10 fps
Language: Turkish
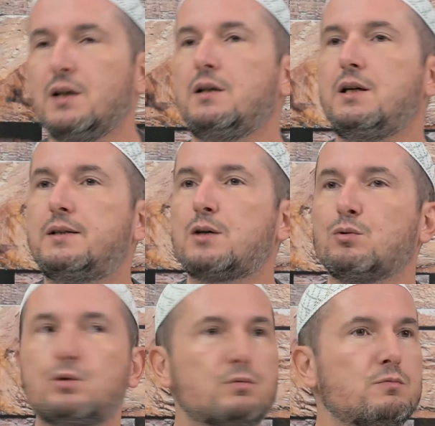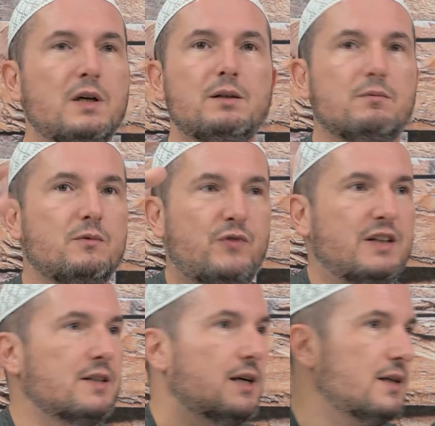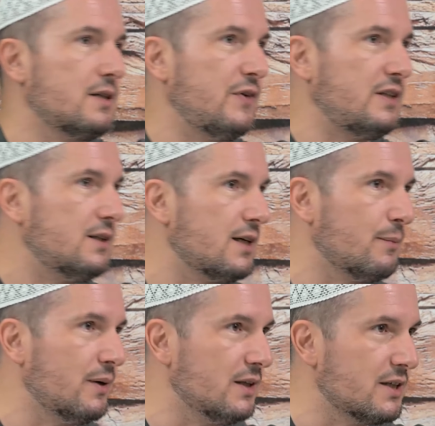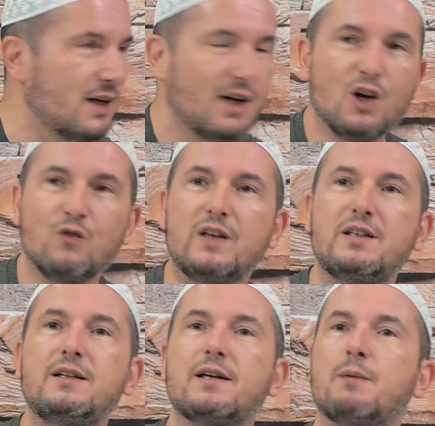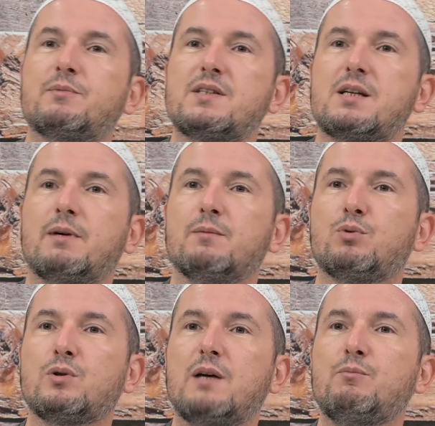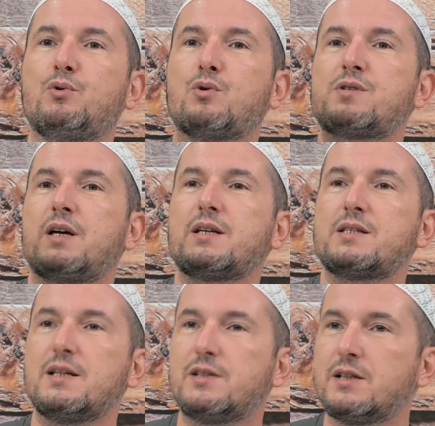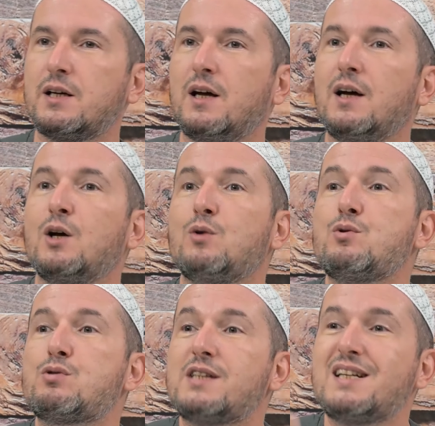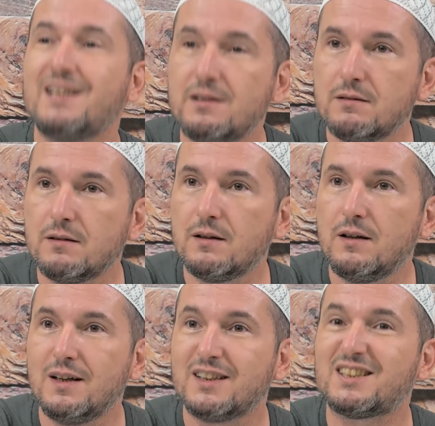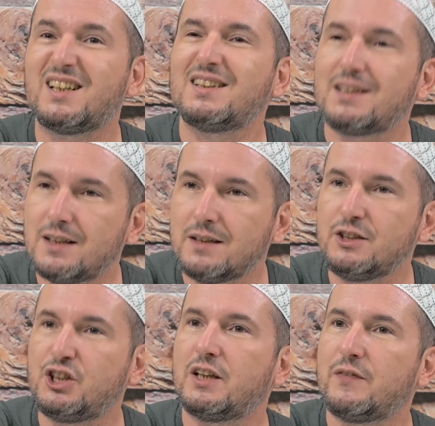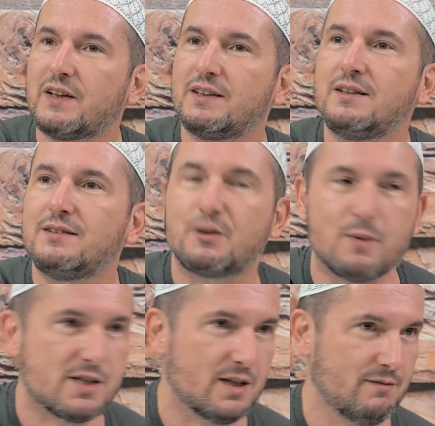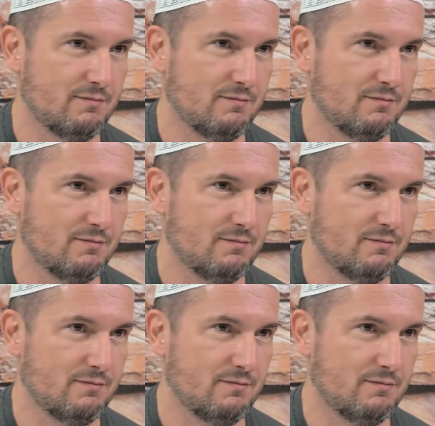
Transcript: Lider olur ve fethederler, fetihler yaparlar. Fetihler yaptığı zaman bunun en büyük göstergesi nedir? Lükslerinin, rahatlıklarının, şatafatlarının artması.